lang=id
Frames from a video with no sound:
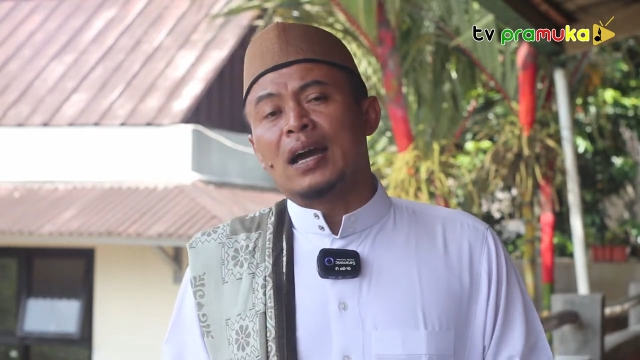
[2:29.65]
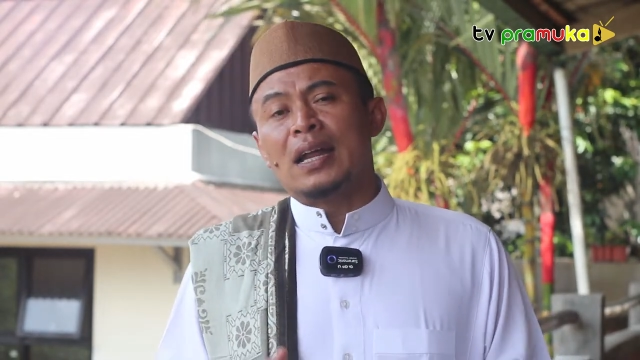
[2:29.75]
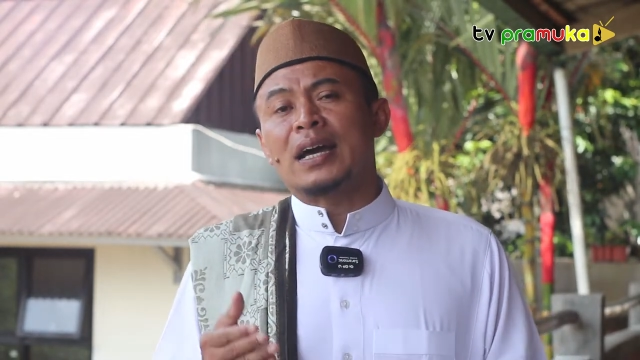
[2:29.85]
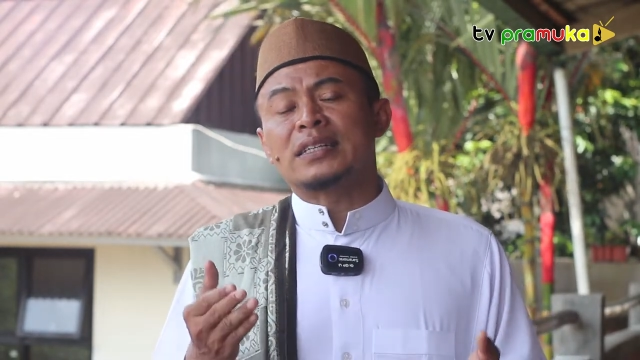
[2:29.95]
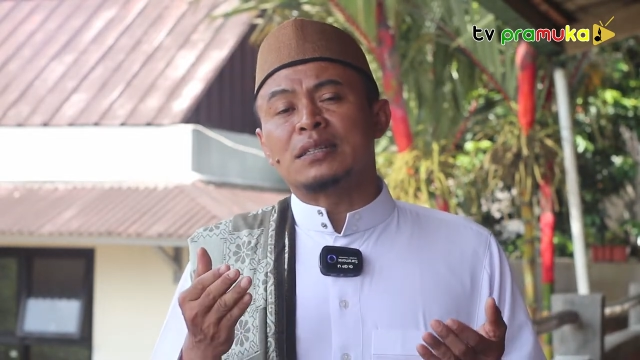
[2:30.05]

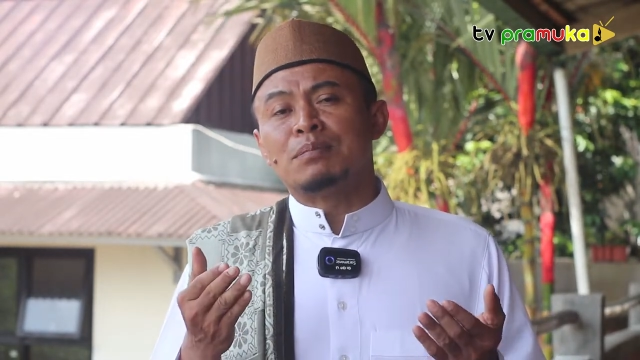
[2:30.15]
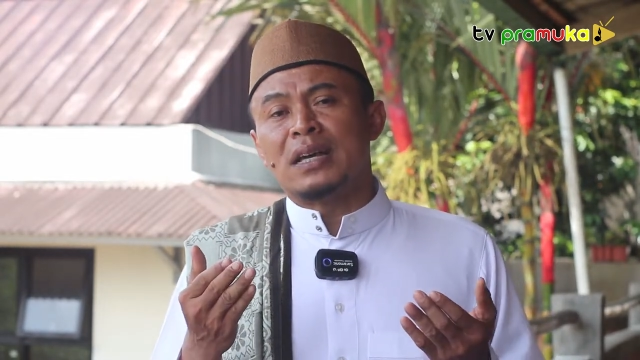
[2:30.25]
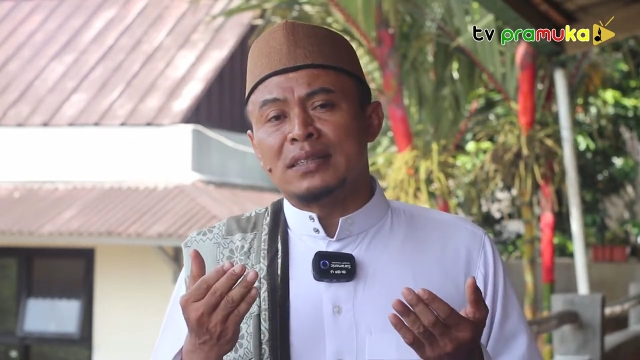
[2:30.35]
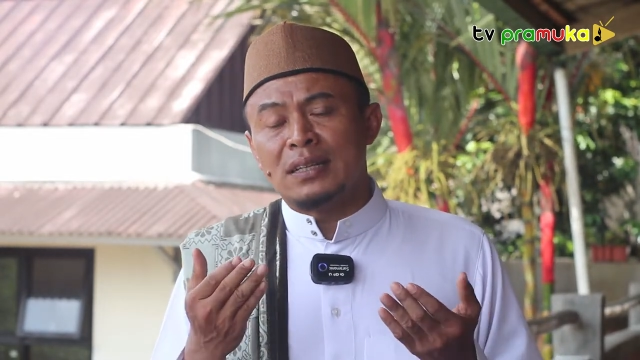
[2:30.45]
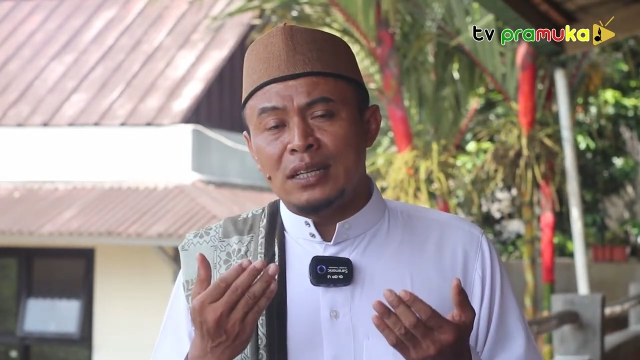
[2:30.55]
karena
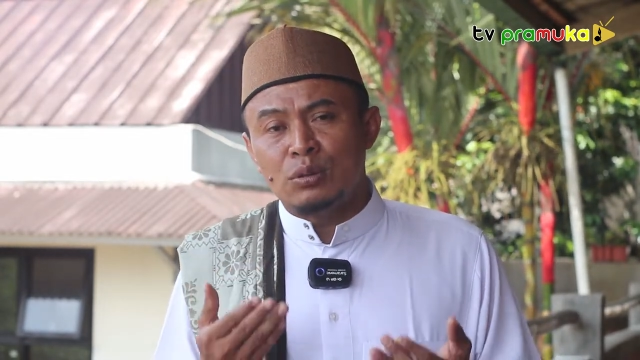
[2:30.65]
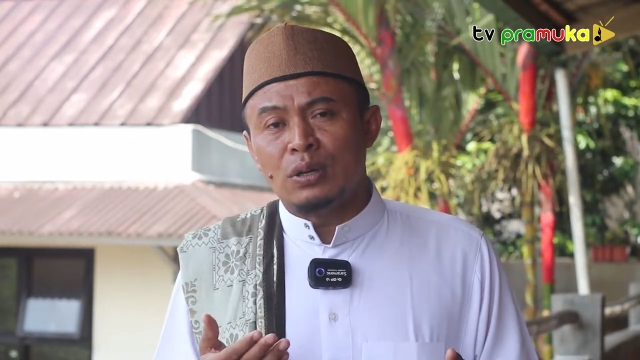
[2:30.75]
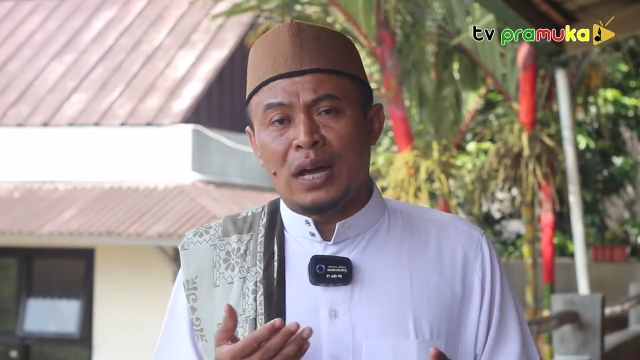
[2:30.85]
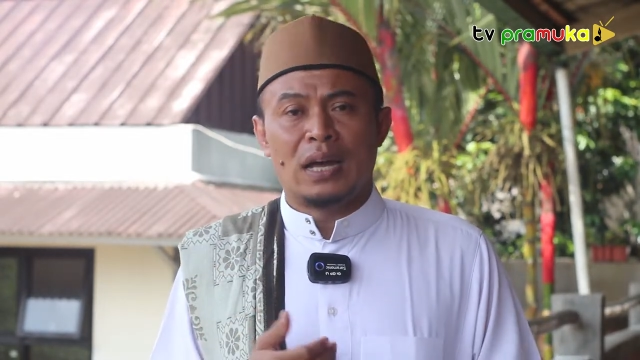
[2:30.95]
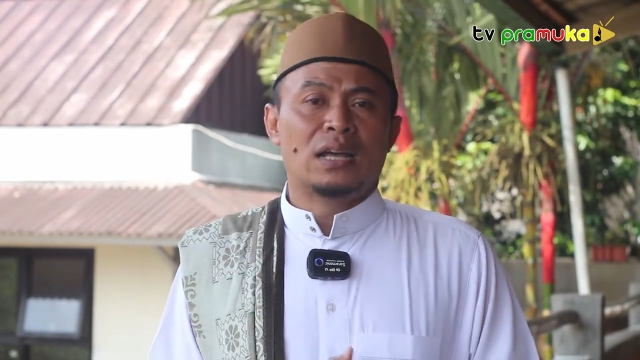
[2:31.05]
kesempatan
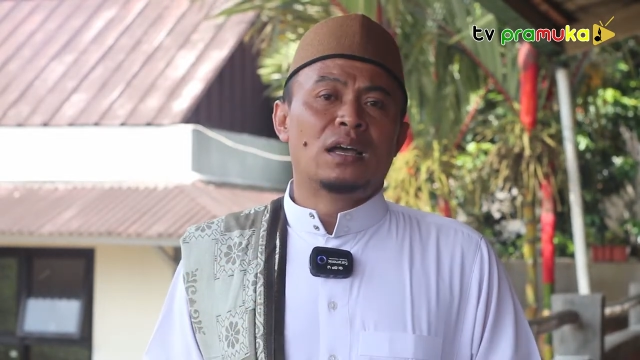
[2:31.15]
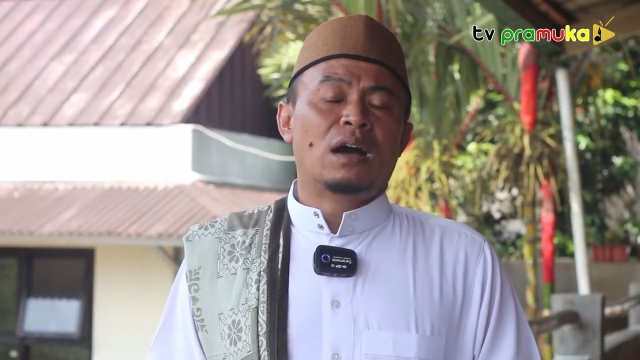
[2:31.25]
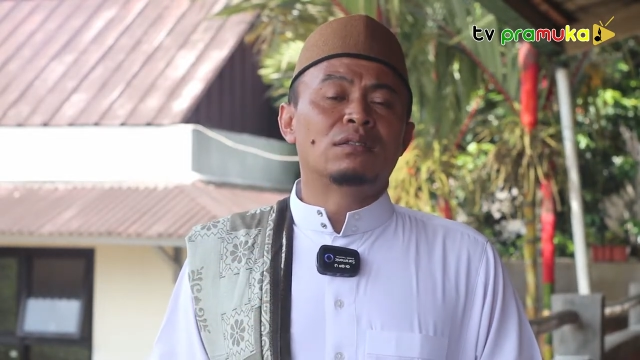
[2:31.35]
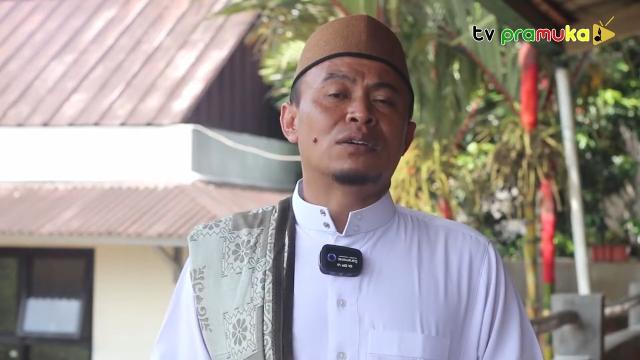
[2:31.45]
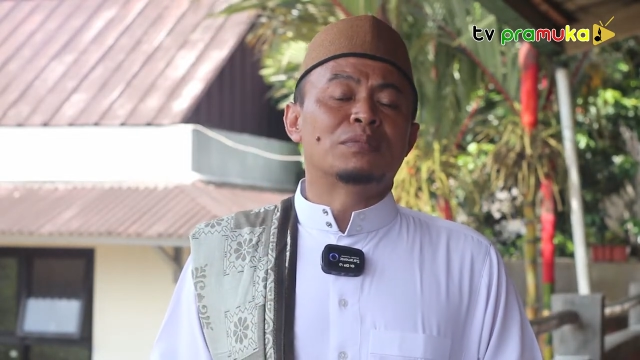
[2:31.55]
itulah
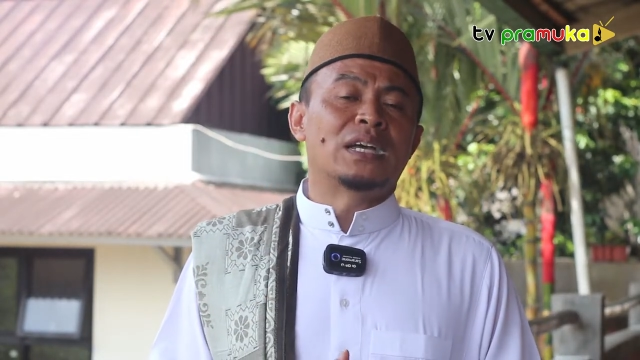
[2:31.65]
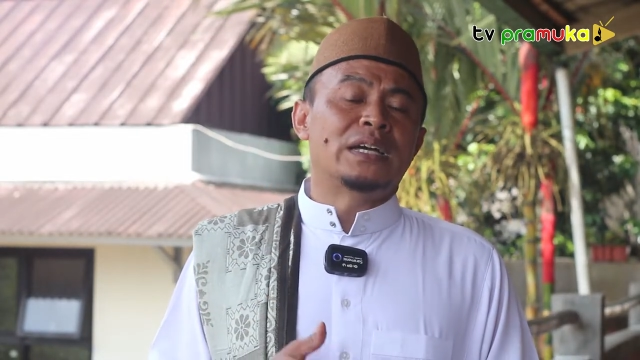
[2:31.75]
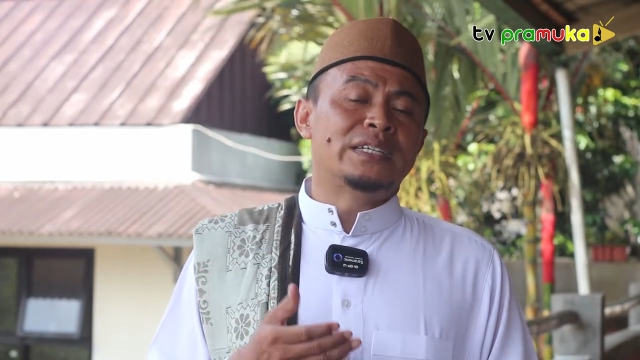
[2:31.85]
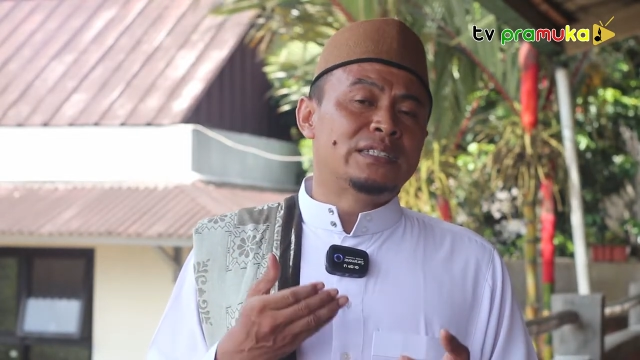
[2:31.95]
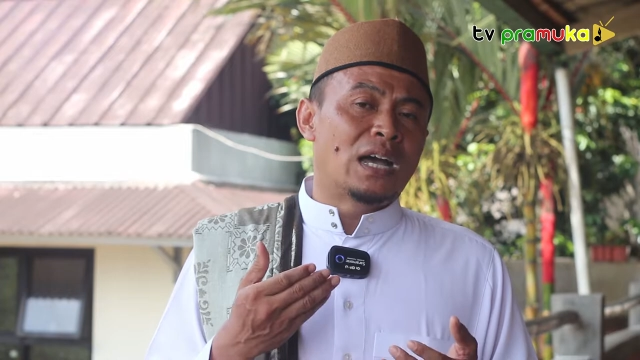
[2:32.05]
Allah
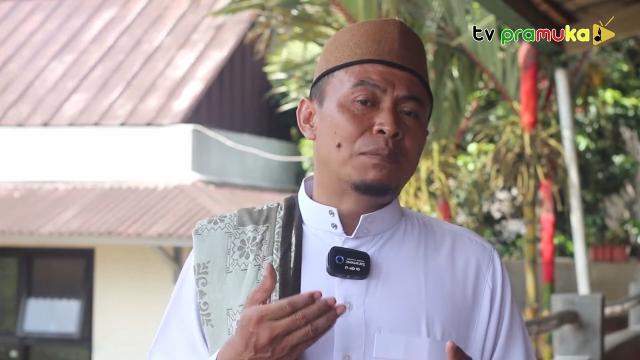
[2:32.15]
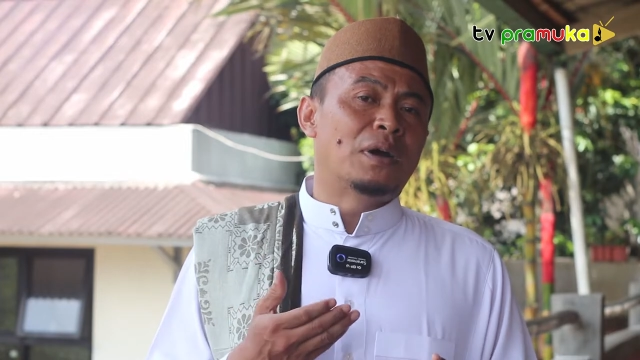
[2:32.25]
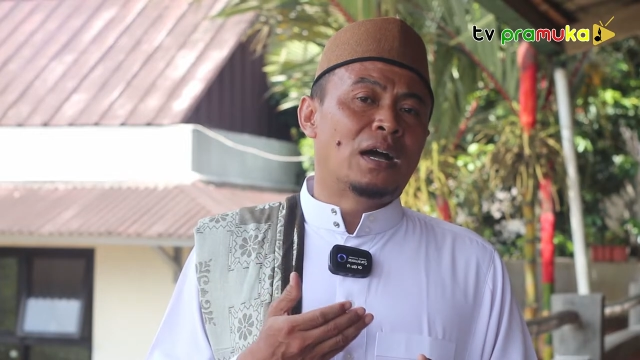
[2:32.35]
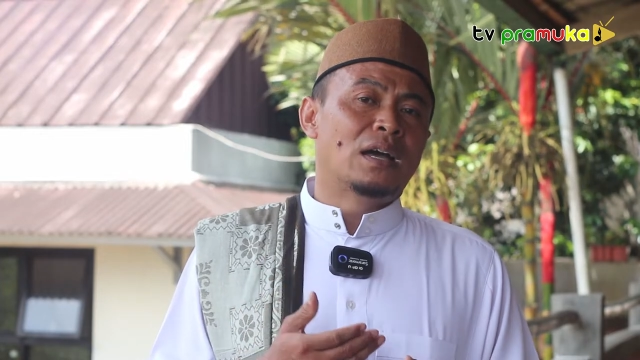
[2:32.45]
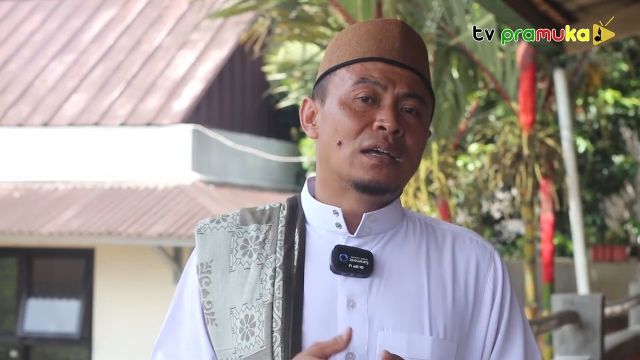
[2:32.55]

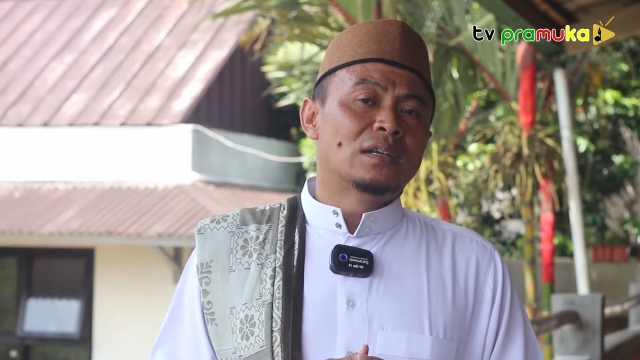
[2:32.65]
mengijabah